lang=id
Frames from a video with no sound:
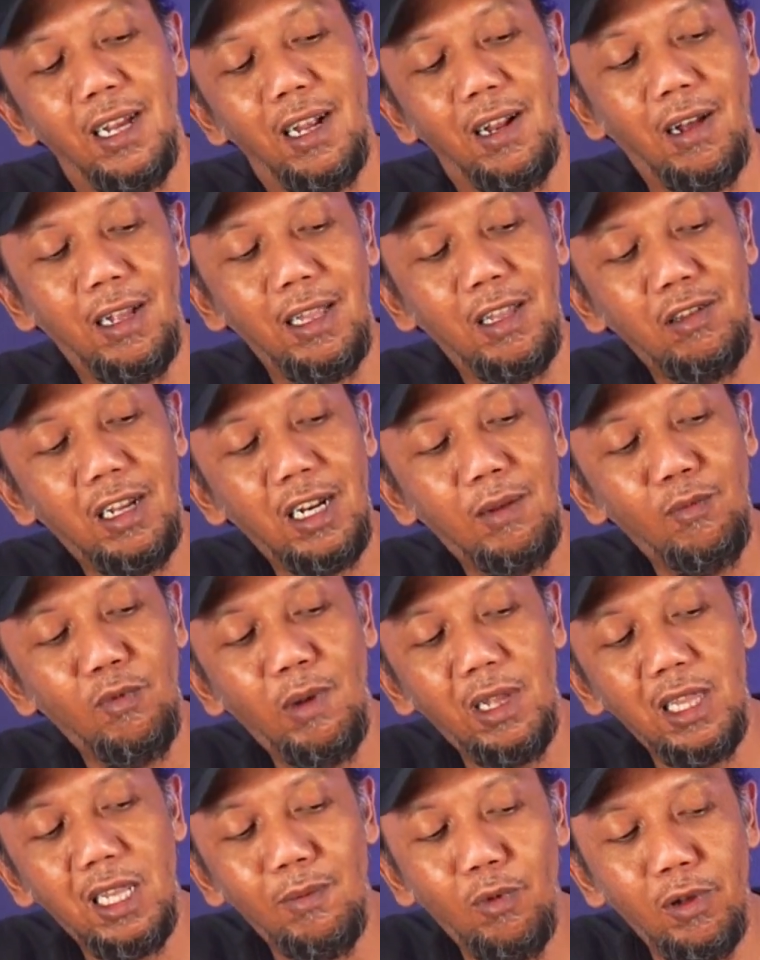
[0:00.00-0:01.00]
Kalau kita sudah nemu
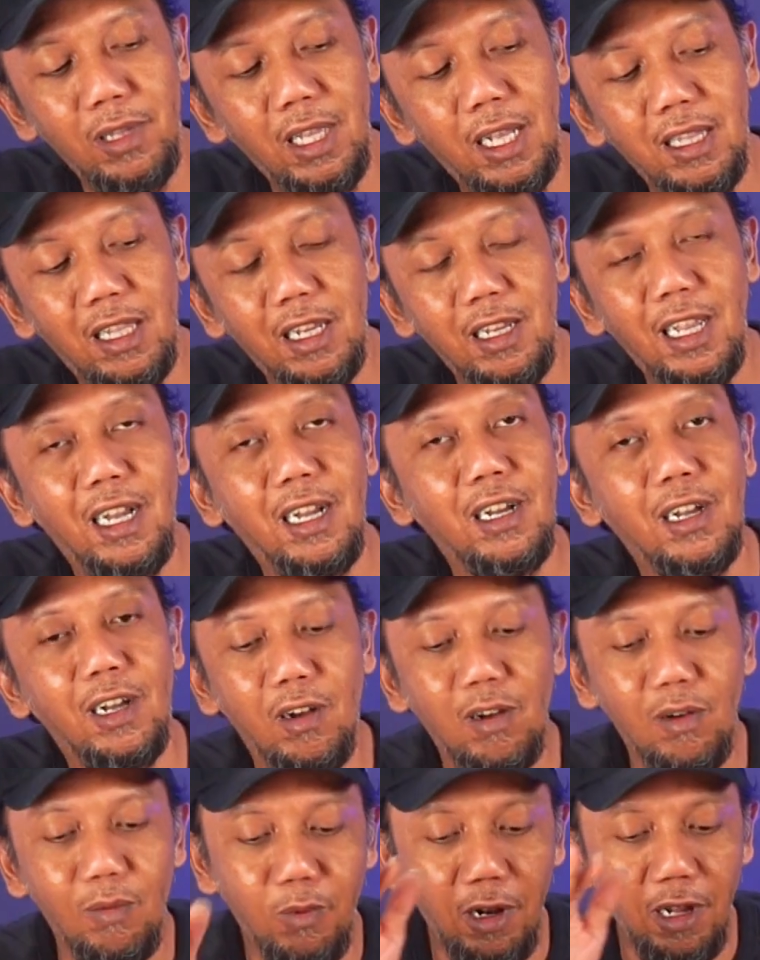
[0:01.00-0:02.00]
motherboard yang
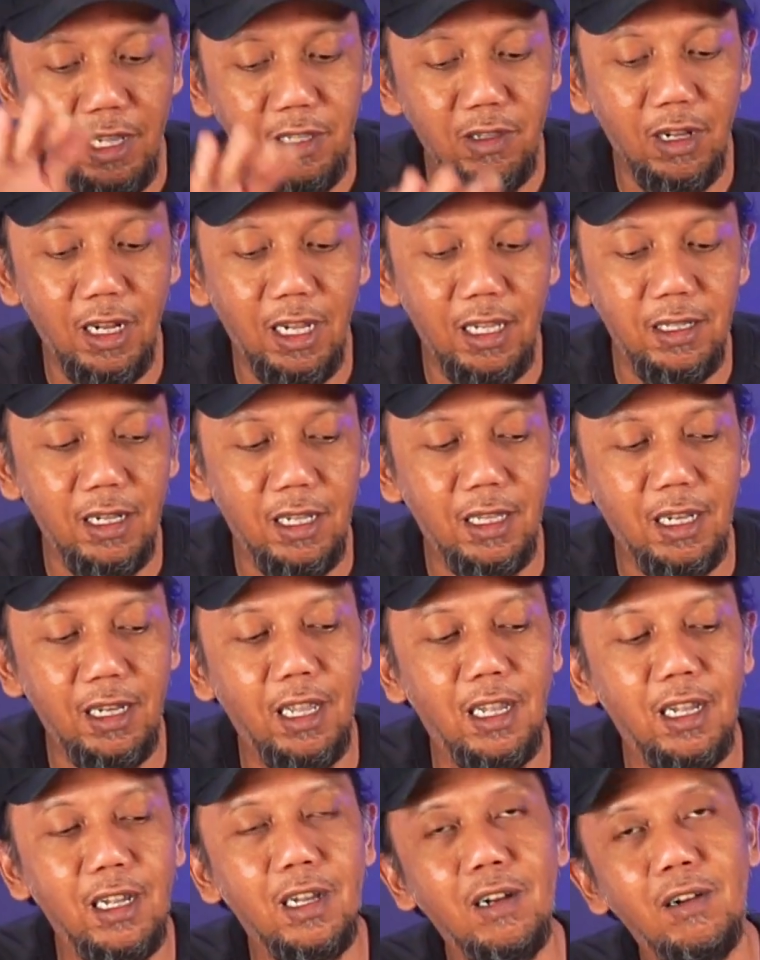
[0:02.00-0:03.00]
terjangkau, proyektor kencang
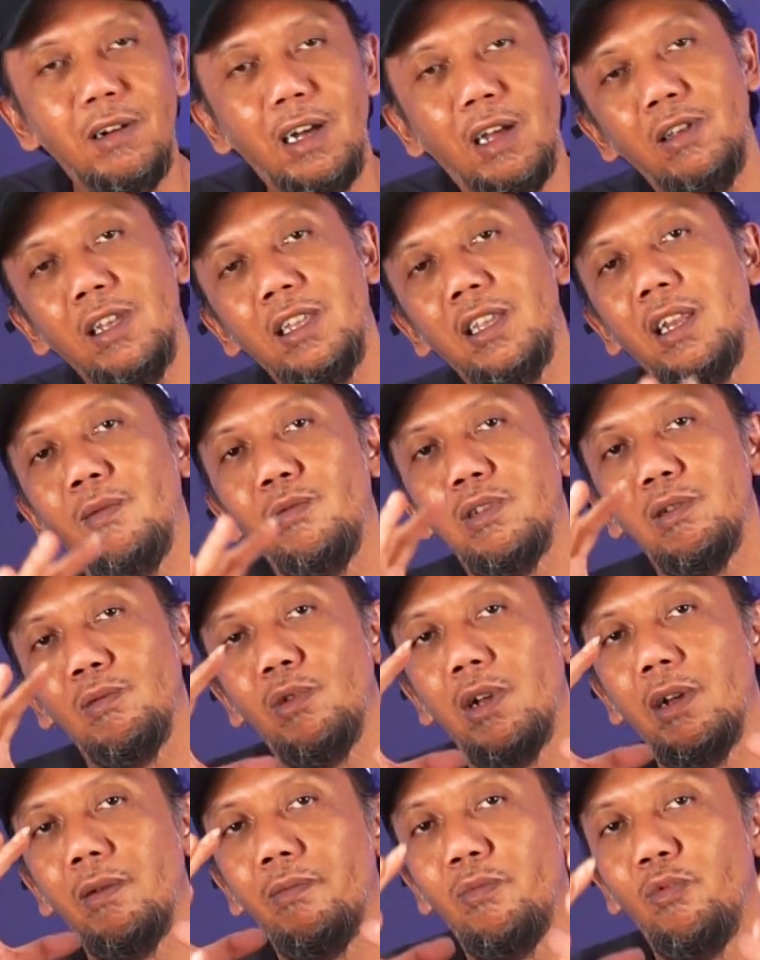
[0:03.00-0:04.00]
terjangkau, harusnya jadi
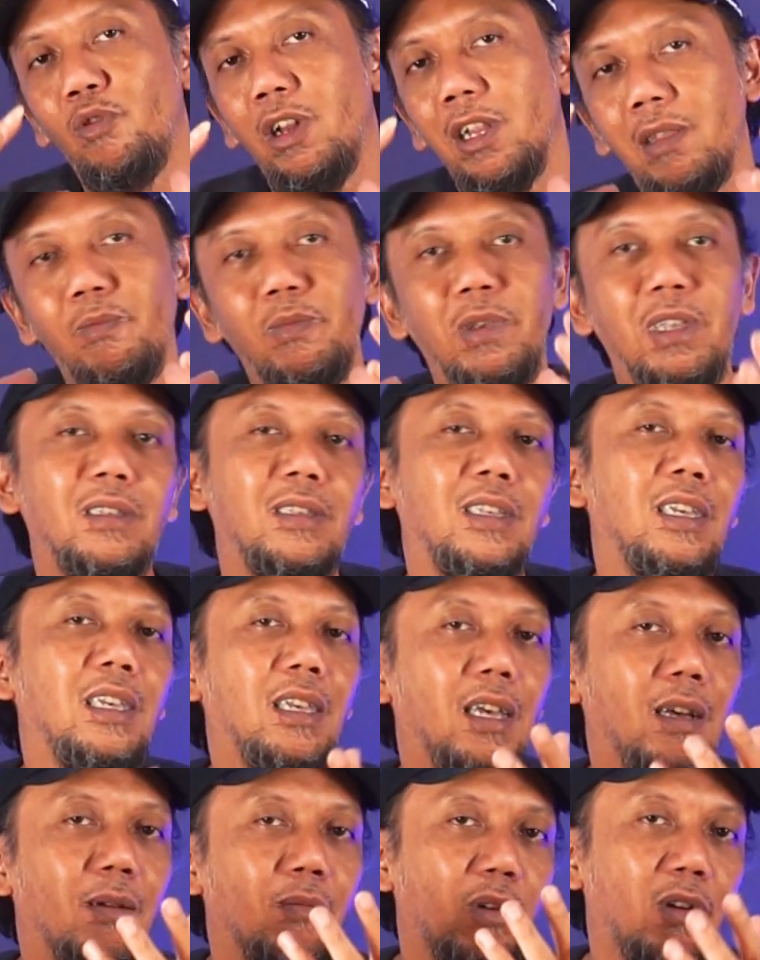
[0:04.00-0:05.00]
sebuah bullet
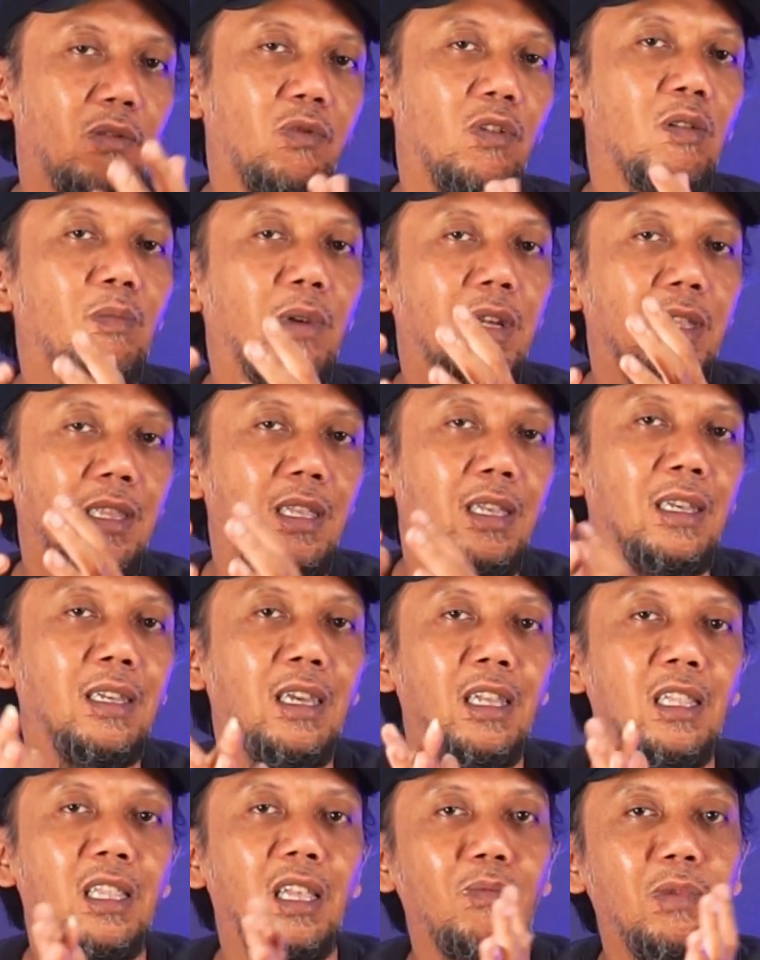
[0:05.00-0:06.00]
PC yang performa
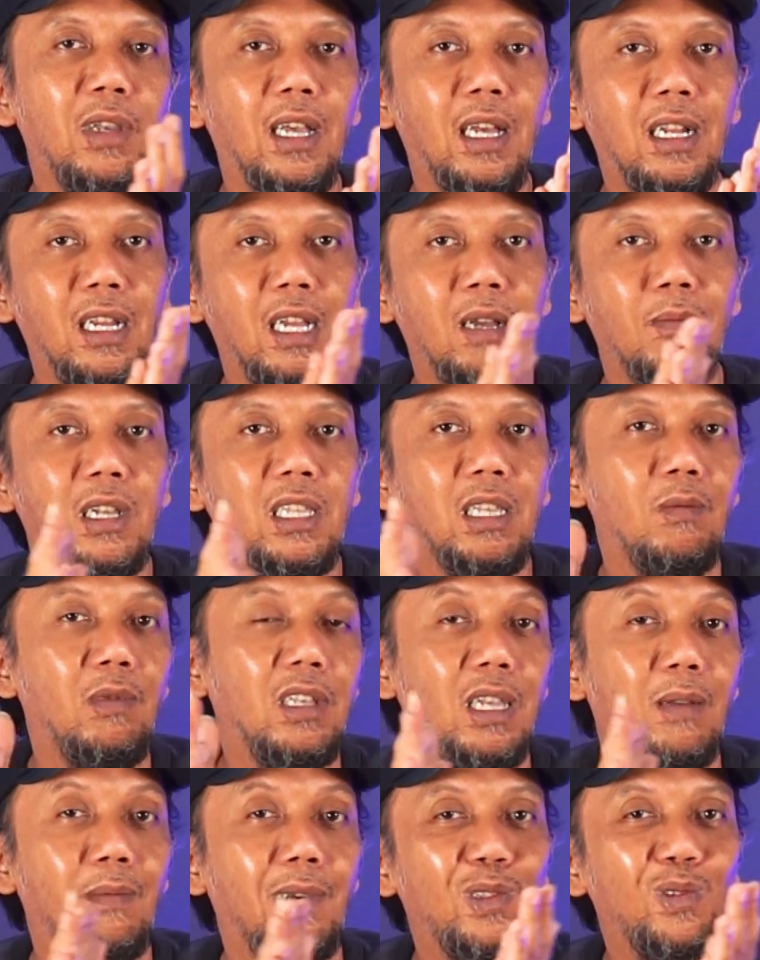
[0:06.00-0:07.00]
tinggi tapi harga masih
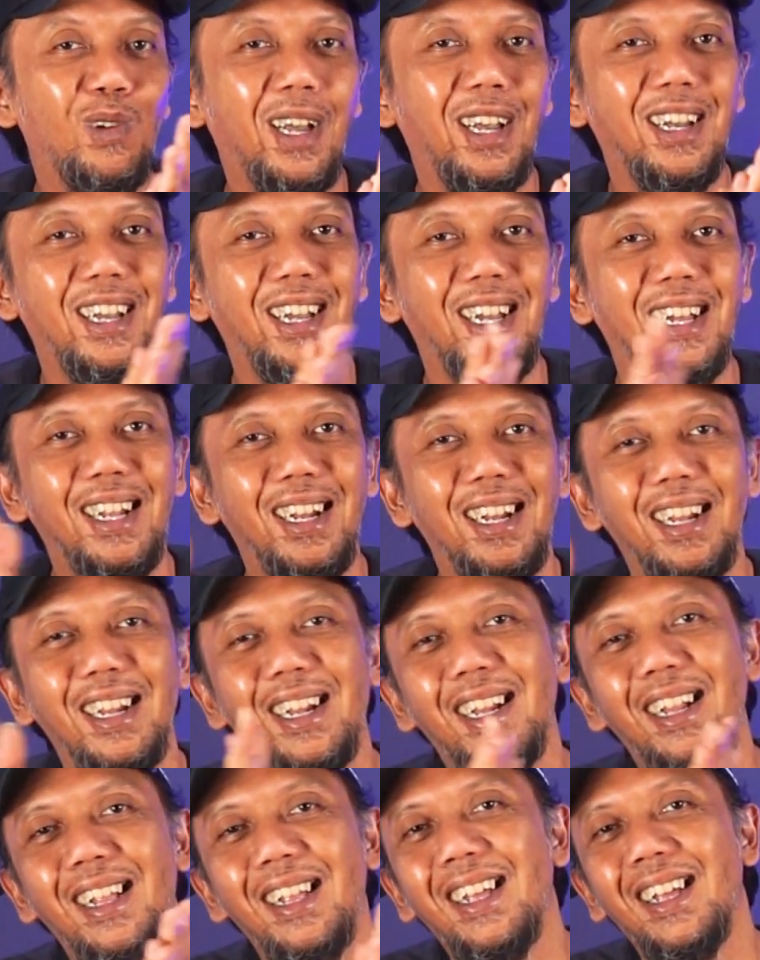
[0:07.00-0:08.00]
bisa masuk
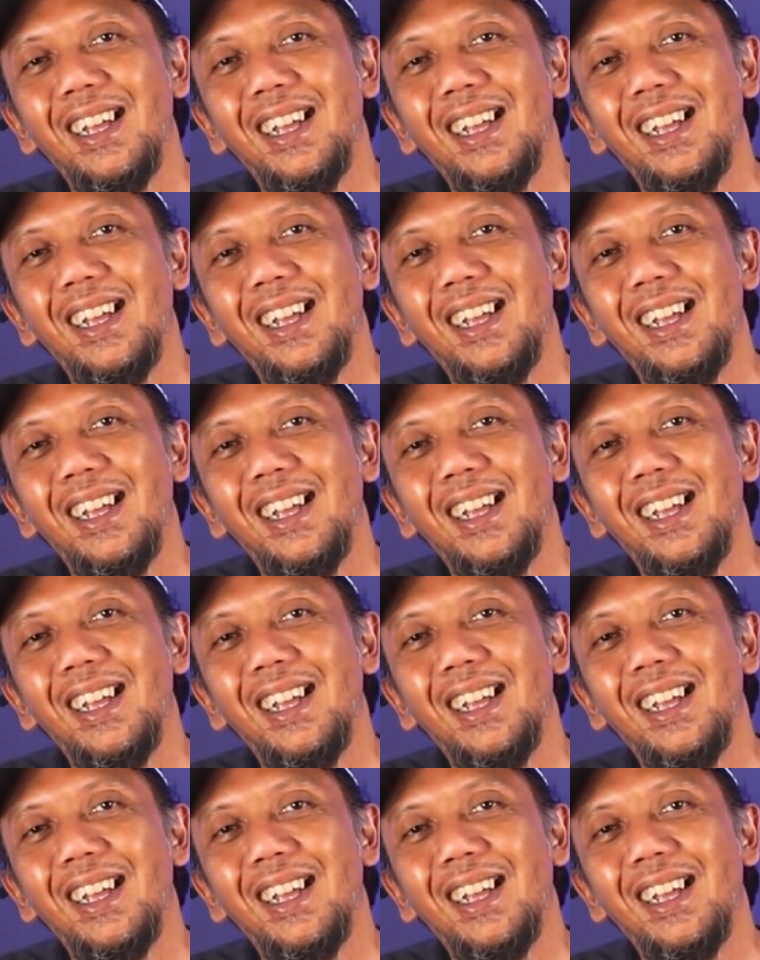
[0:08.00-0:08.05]
akal.